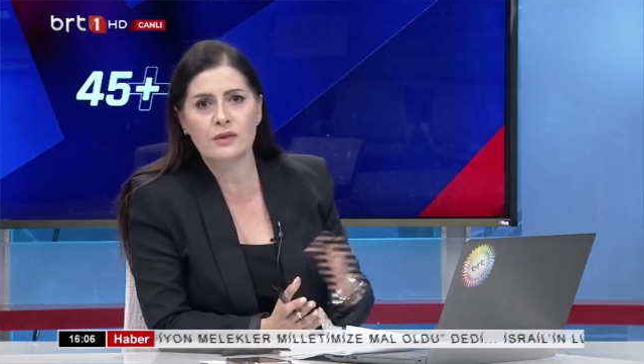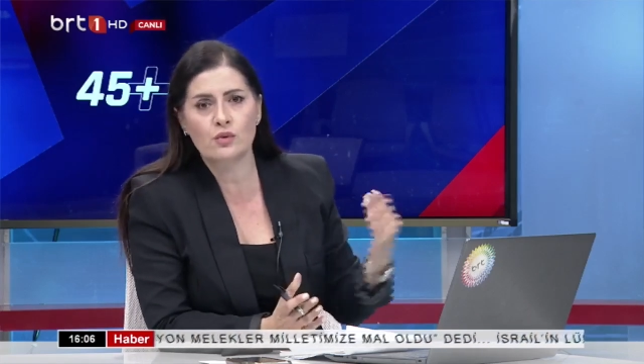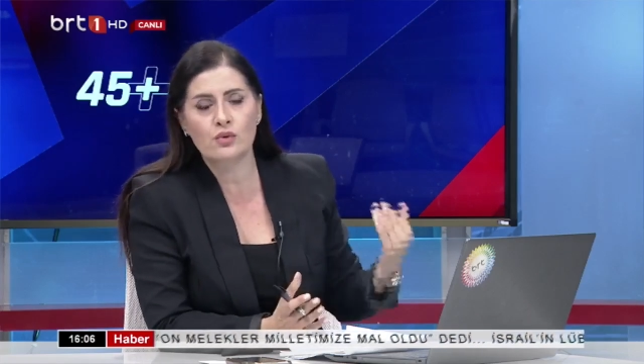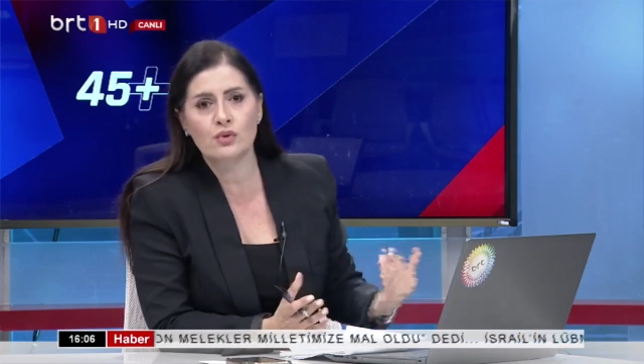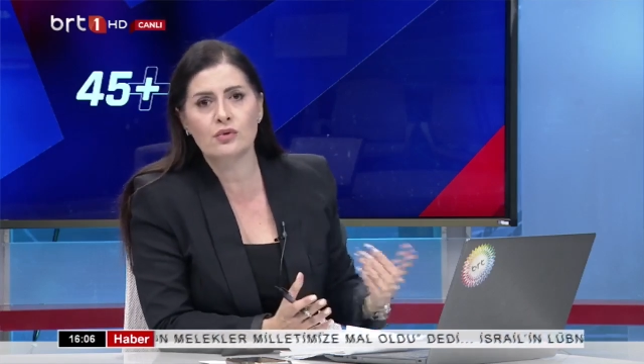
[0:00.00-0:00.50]

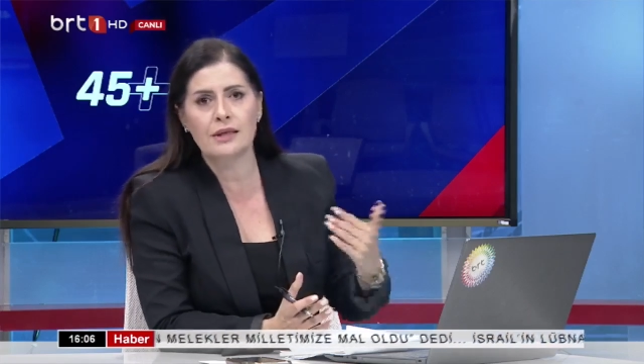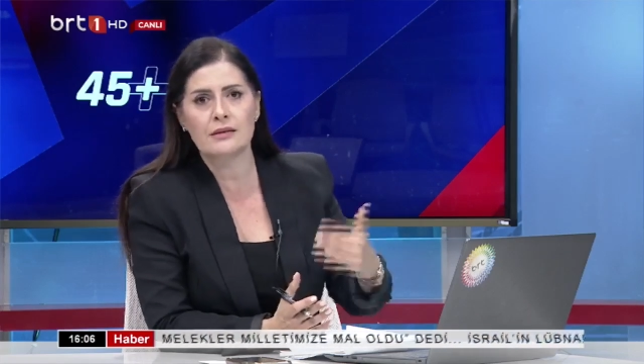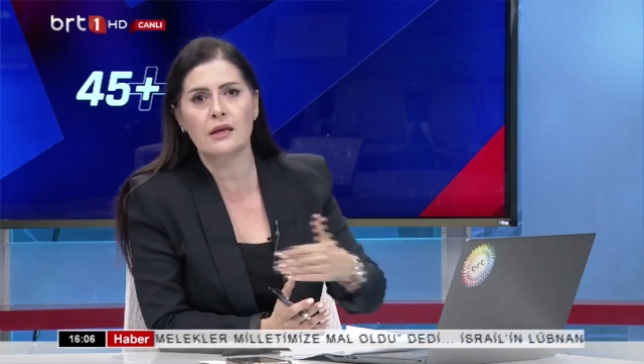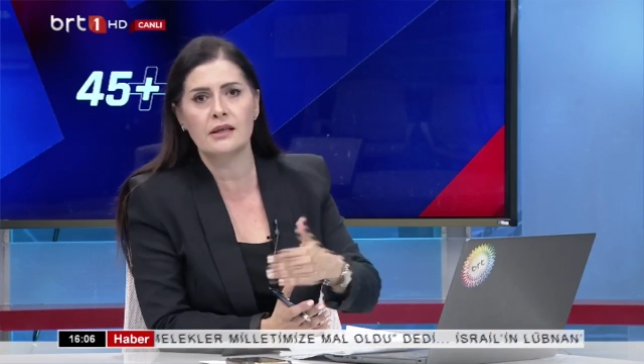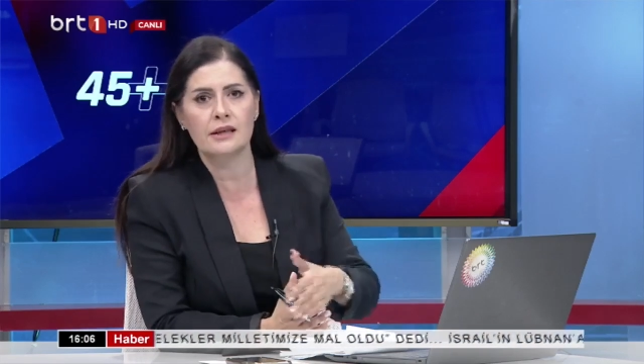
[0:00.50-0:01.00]
ve dünün
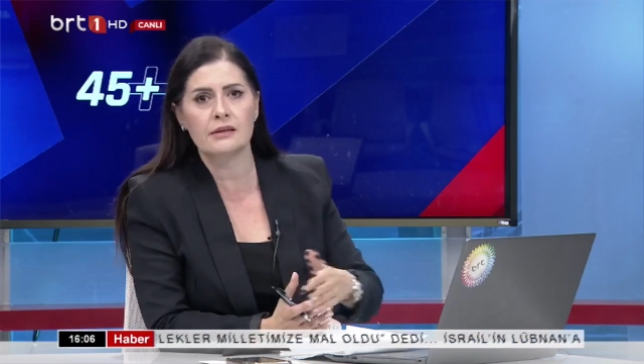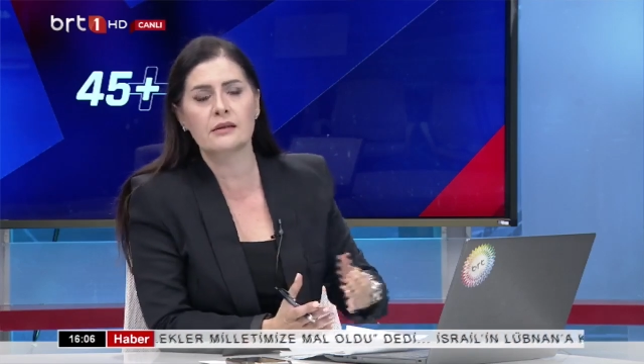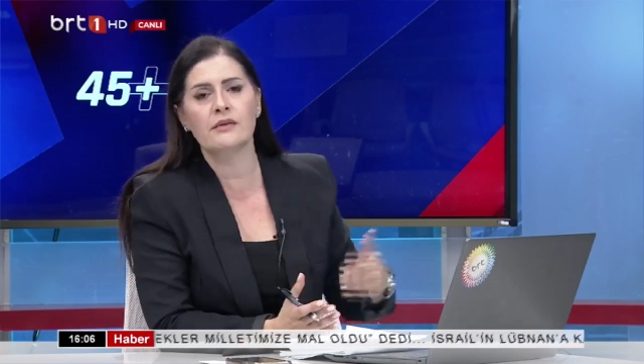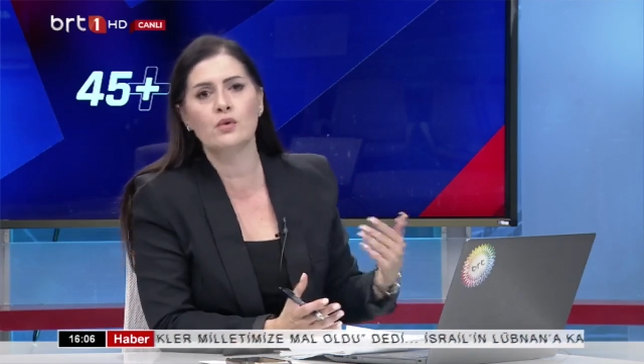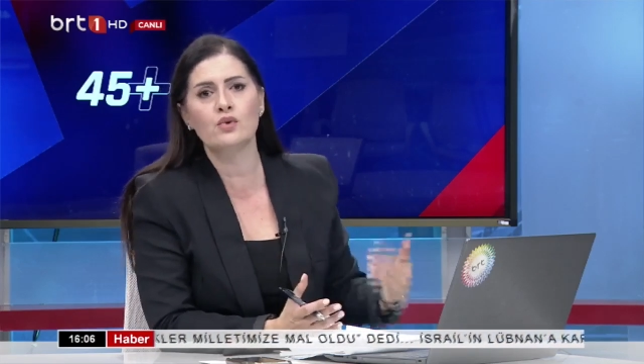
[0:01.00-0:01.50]

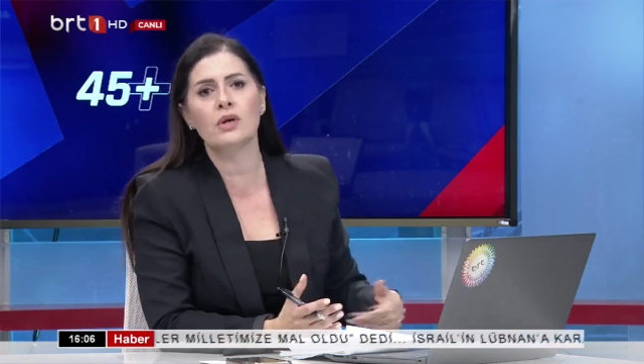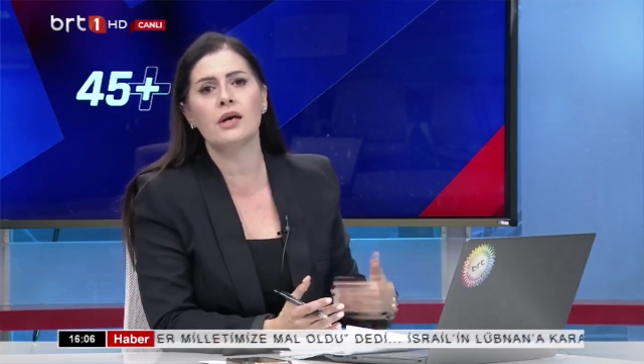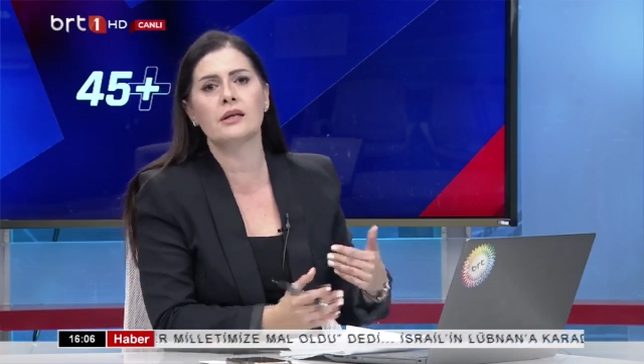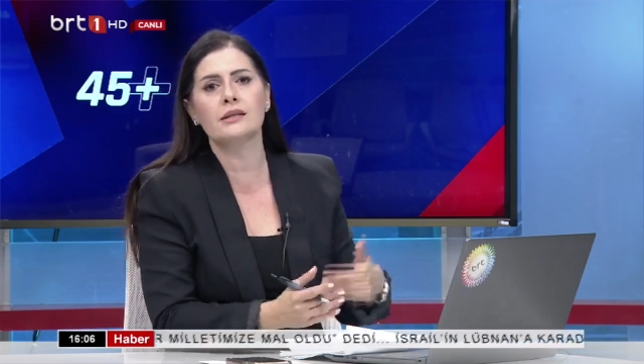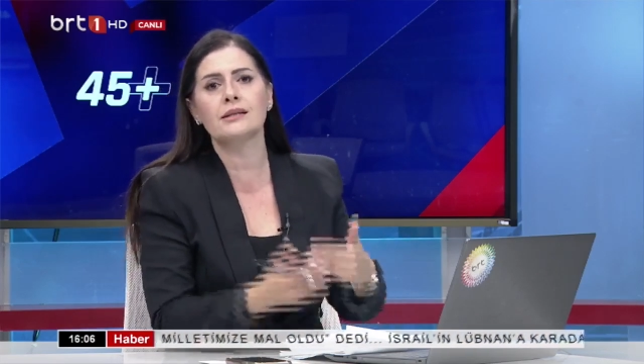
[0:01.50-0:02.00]
detaylarını ve 3
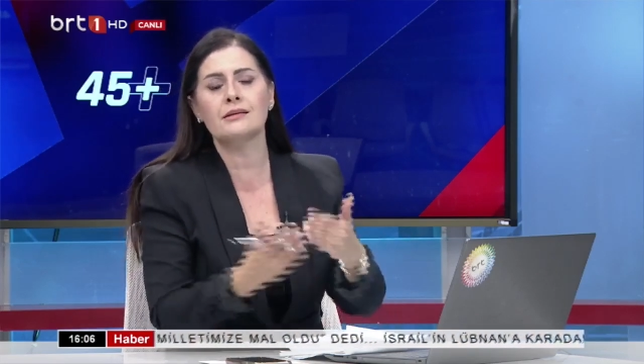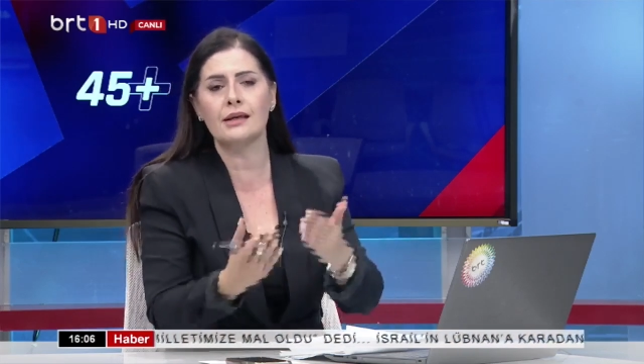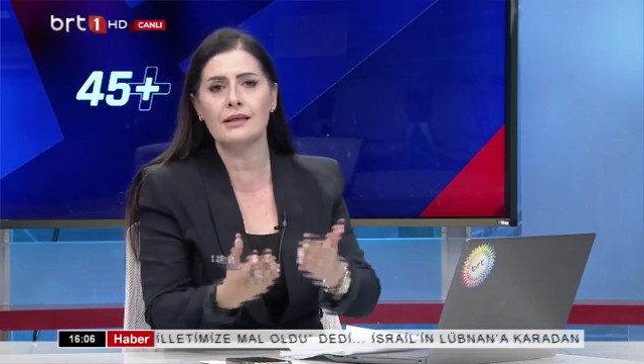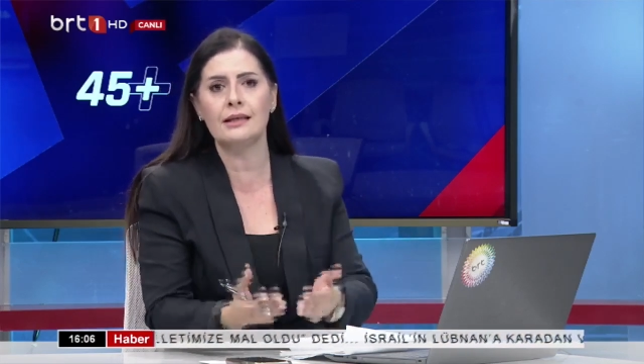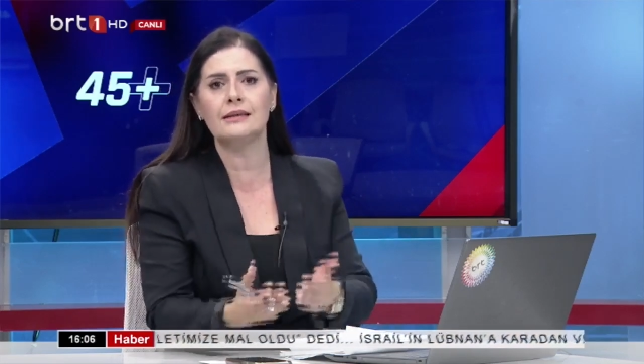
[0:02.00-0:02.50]
Aralık'la